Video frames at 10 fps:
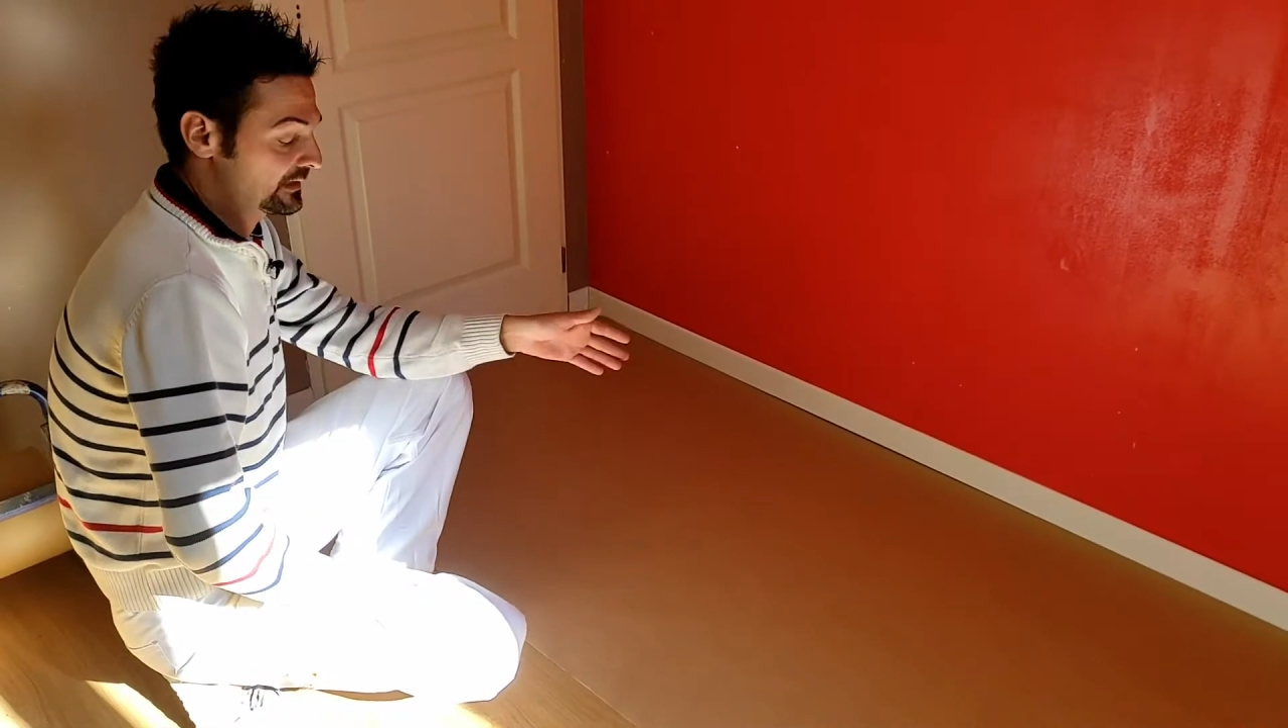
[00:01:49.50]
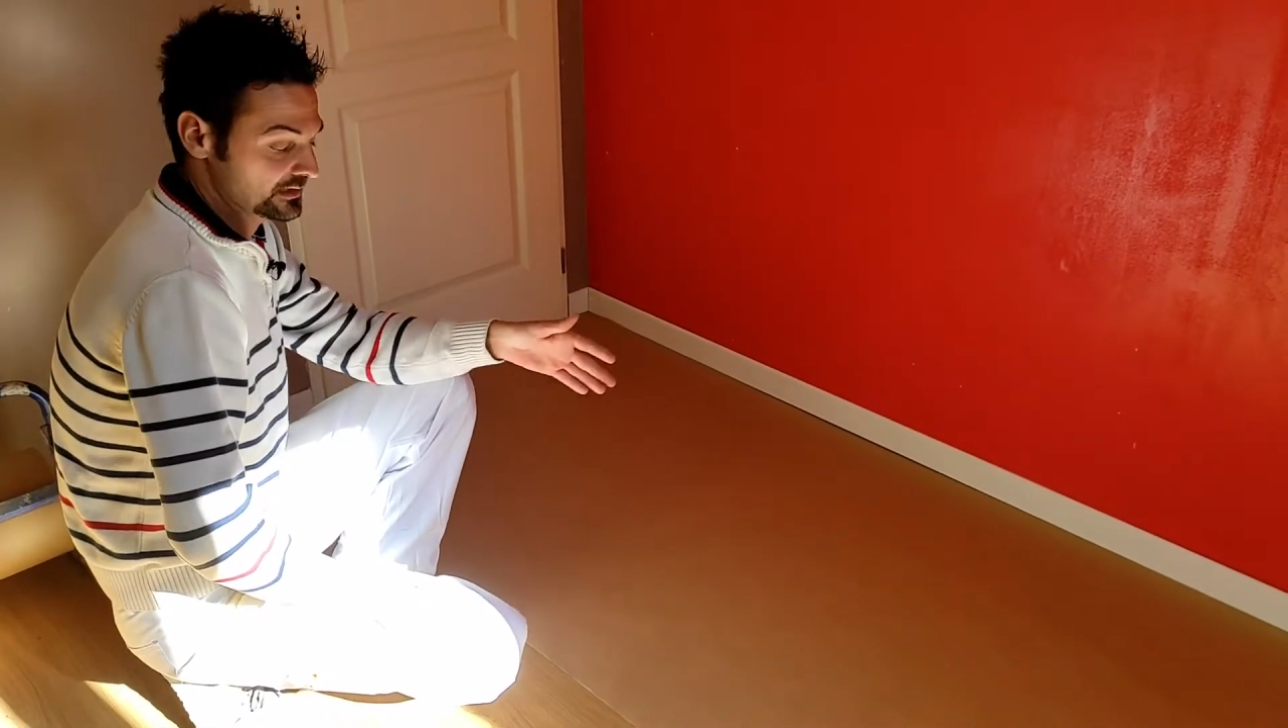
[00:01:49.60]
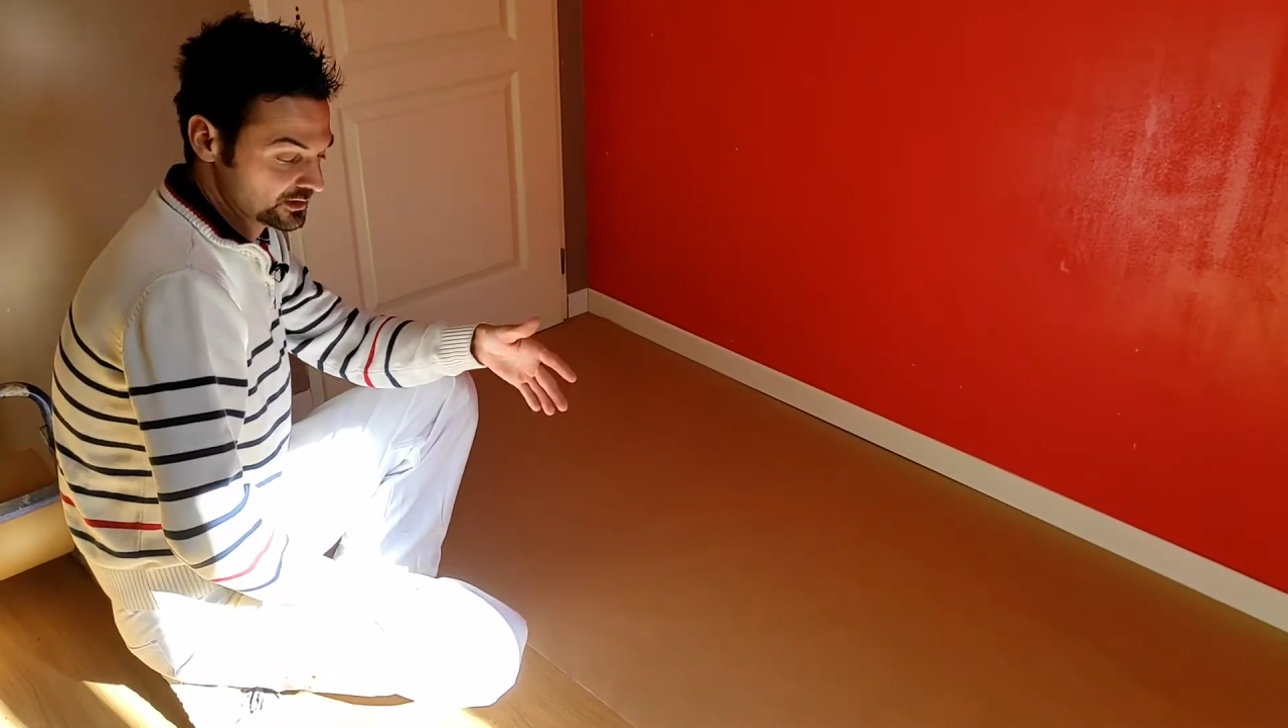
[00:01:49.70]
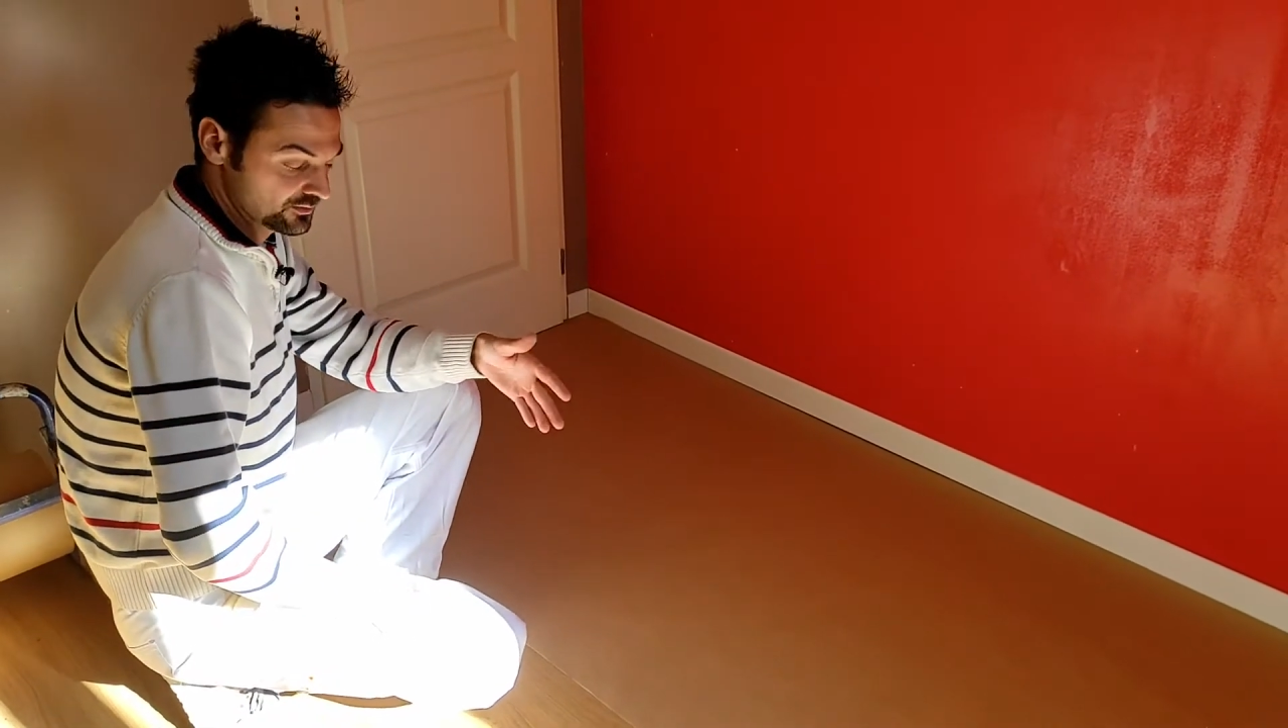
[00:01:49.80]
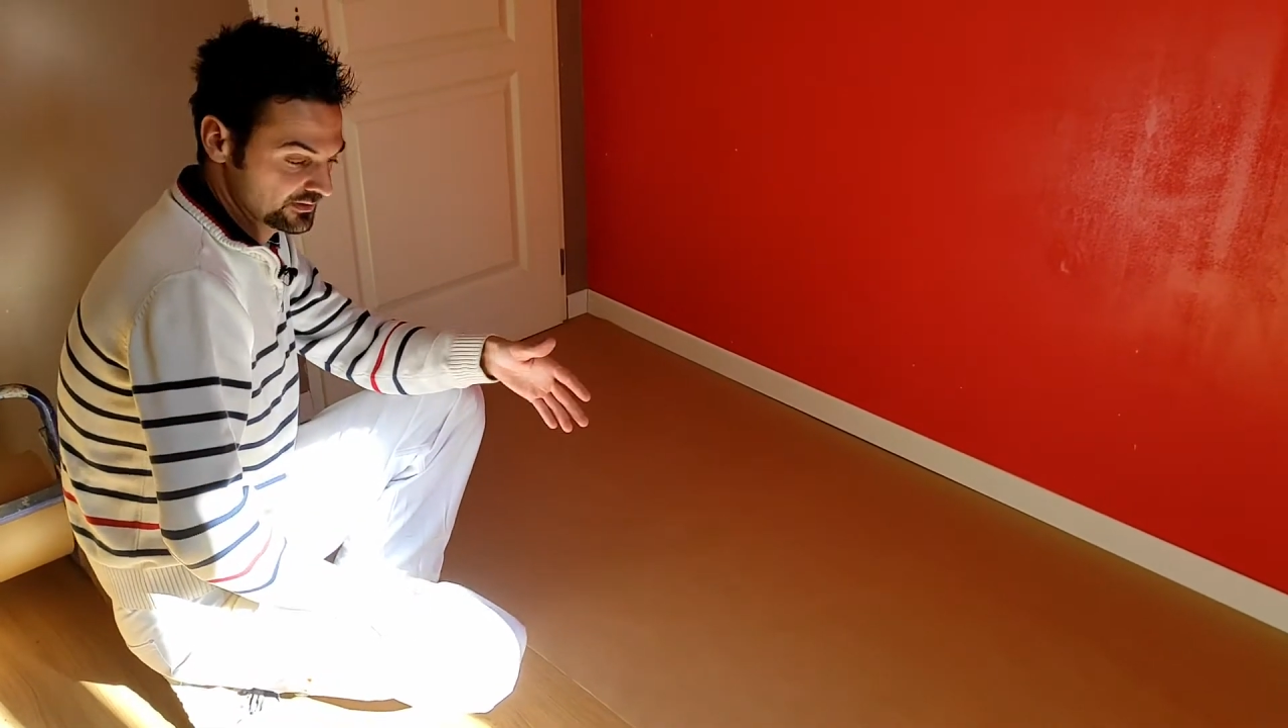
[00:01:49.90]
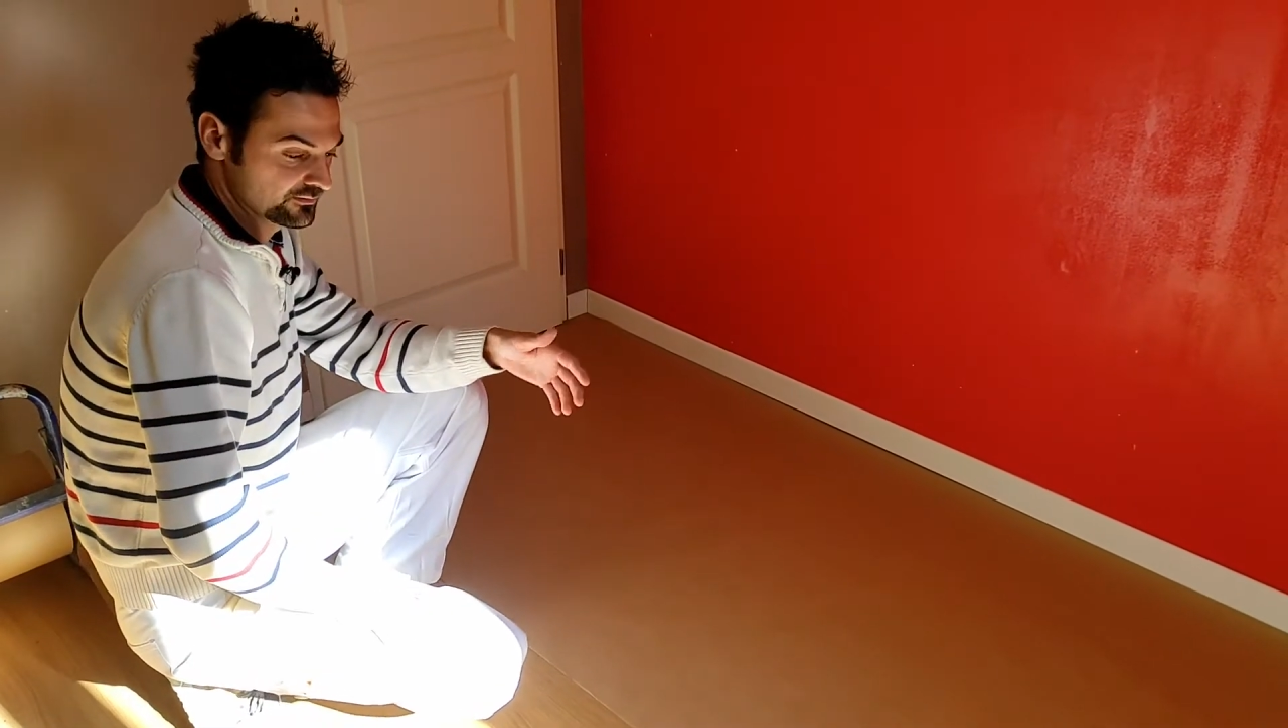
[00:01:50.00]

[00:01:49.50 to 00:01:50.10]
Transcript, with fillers: et ça je vais